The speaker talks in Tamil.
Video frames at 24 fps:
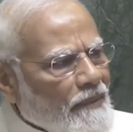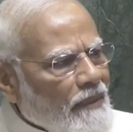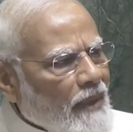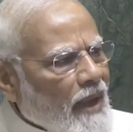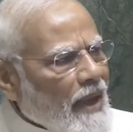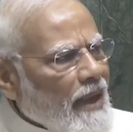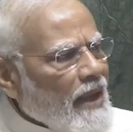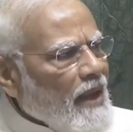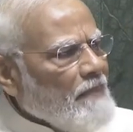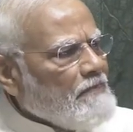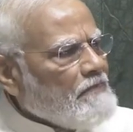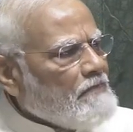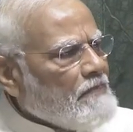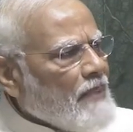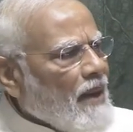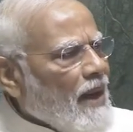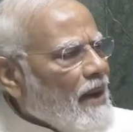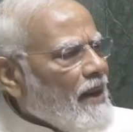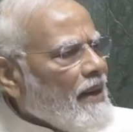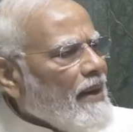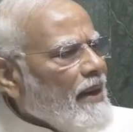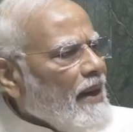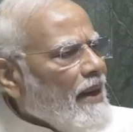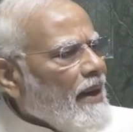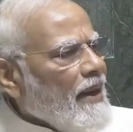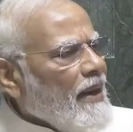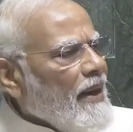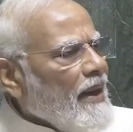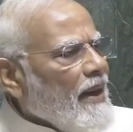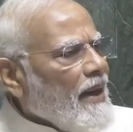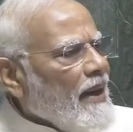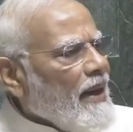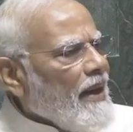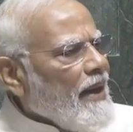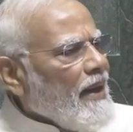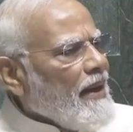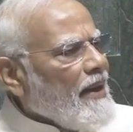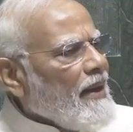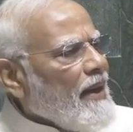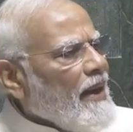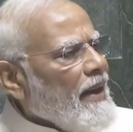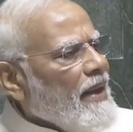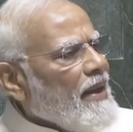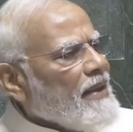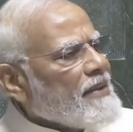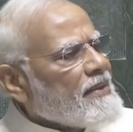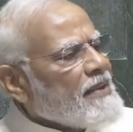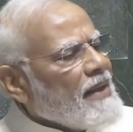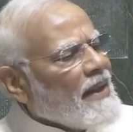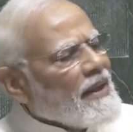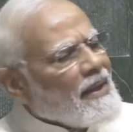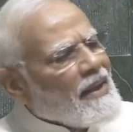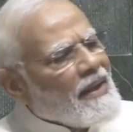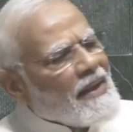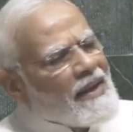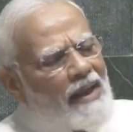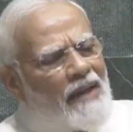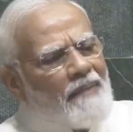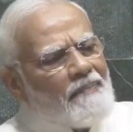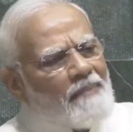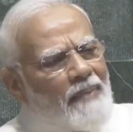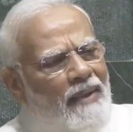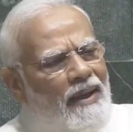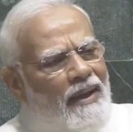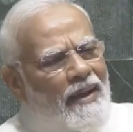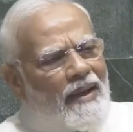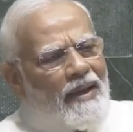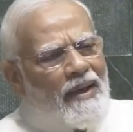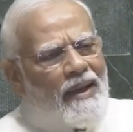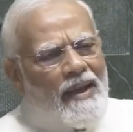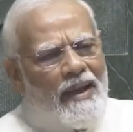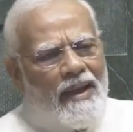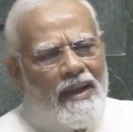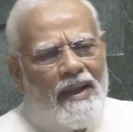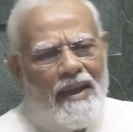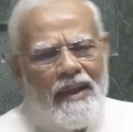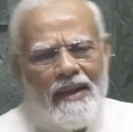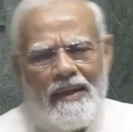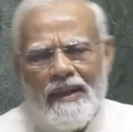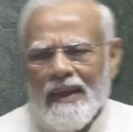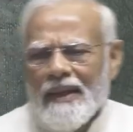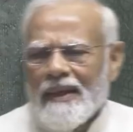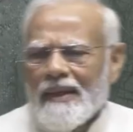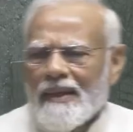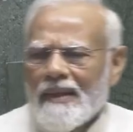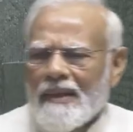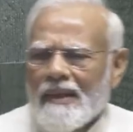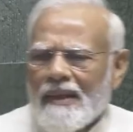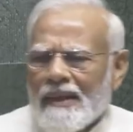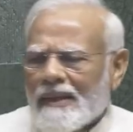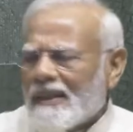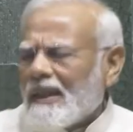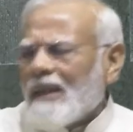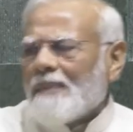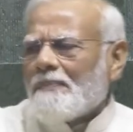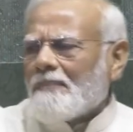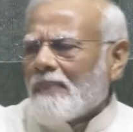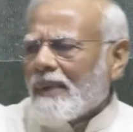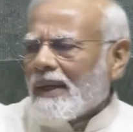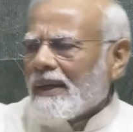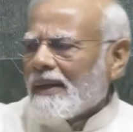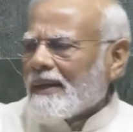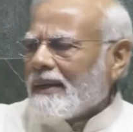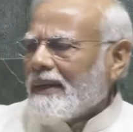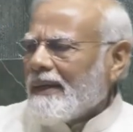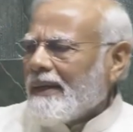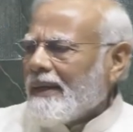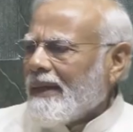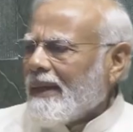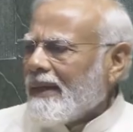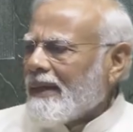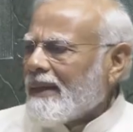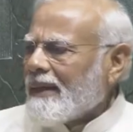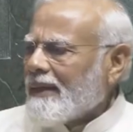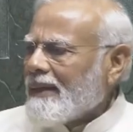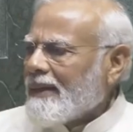புதிய சபதம் ஏற்க வேண்டும் புதிய உறுதி ஏற்க வேண்டும் புதிய வேகம் பெற